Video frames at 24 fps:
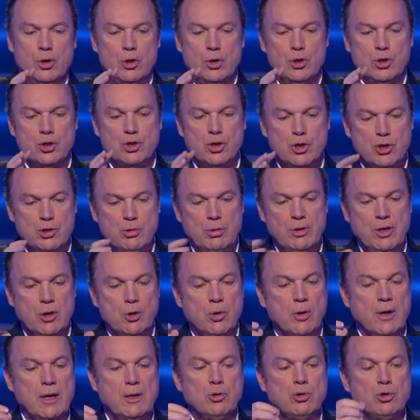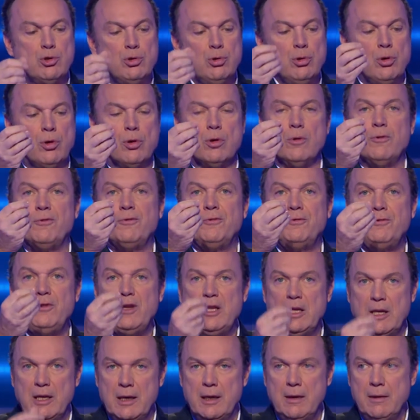Je suis décoré de sucre
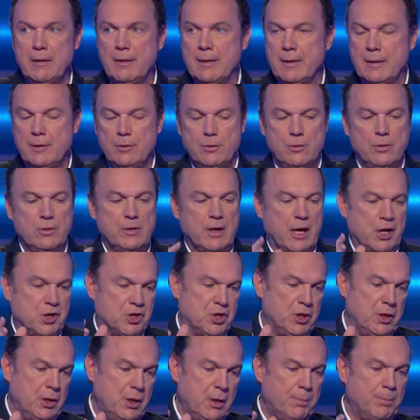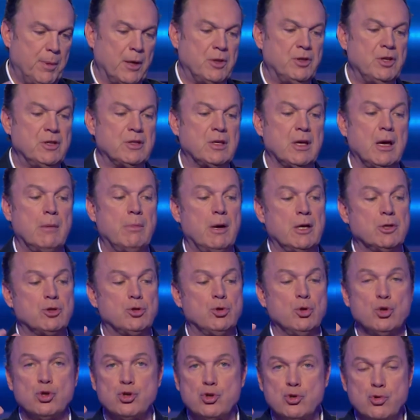filé de dragée, pâtisserie à base
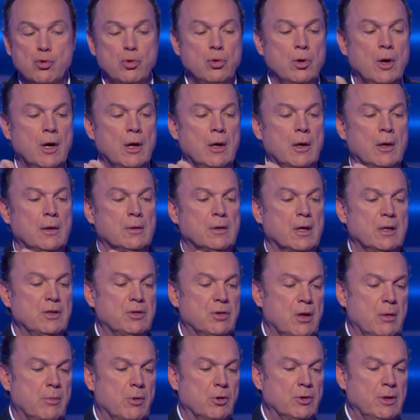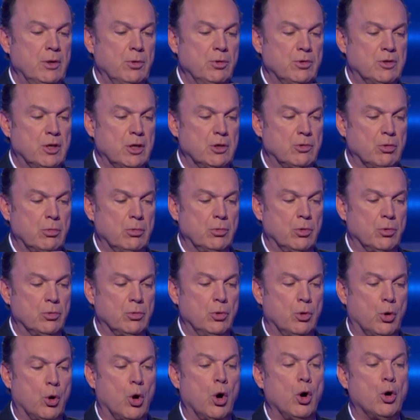de choux, traditionnellement dégusté sous le nom de
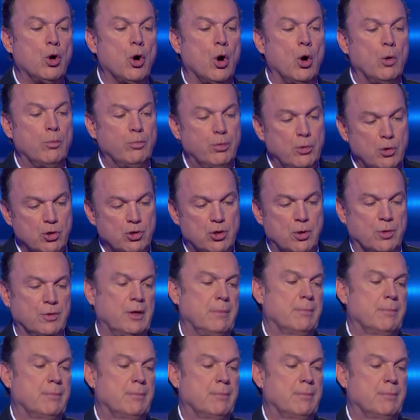croque en bouche lors des